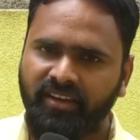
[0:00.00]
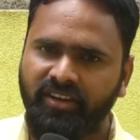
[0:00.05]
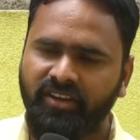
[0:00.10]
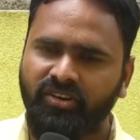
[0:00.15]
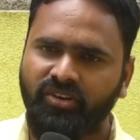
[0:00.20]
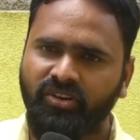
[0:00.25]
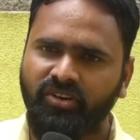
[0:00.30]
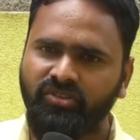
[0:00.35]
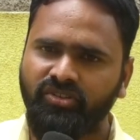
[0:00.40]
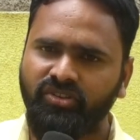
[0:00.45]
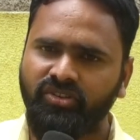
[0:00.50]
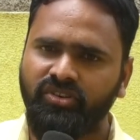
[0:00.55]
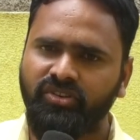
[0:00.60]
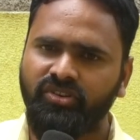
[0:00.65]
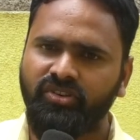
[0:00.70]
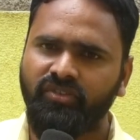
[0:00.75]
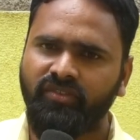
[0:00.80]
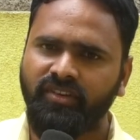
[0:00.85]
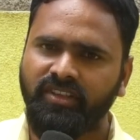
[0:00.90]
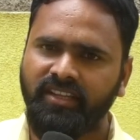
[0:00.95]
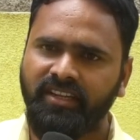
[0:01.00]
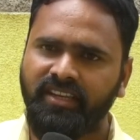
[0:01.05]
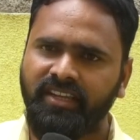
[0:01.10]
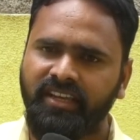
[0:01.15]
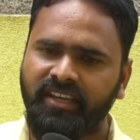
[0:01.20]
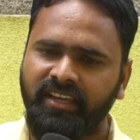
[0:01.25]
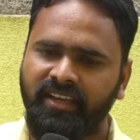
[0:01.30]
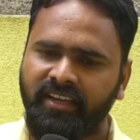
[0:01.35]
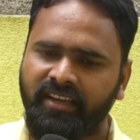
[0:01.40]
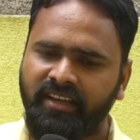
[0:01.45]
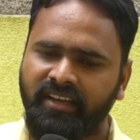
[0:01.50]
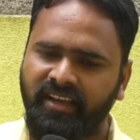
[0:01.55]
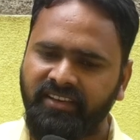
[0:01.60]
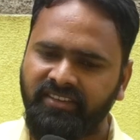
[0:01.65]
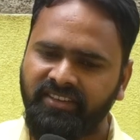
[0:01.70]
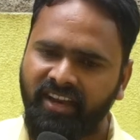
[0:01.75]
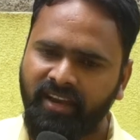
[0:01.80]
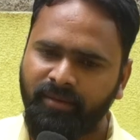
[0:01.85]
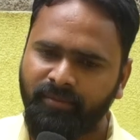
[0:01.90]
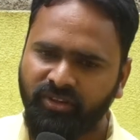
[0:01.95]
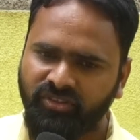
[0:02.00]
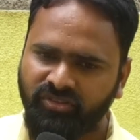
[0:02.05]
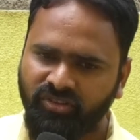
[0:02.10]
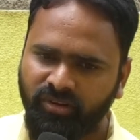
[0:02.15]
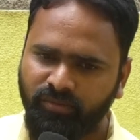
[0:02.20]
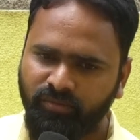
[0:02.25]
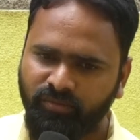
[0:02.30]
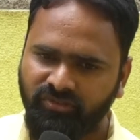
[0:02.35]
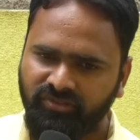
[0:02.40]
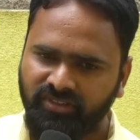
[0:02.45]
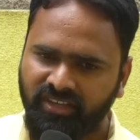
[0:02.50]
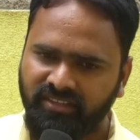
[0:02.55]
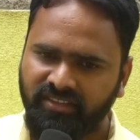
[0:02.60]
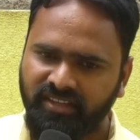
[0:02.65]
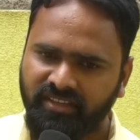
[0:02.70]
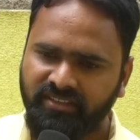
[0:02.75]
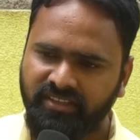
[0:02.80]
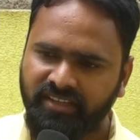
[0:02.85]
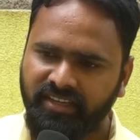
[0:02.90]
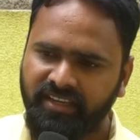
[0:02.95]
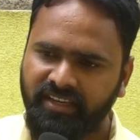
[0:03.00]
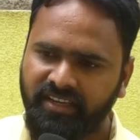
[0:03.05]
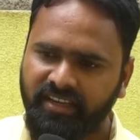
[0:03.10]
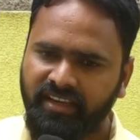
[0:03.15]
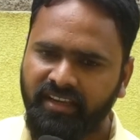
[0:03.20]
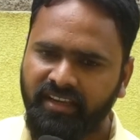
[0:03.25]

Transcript: ఈరోజు యువతని గంజాయి మత్తులో ముంచేసేసి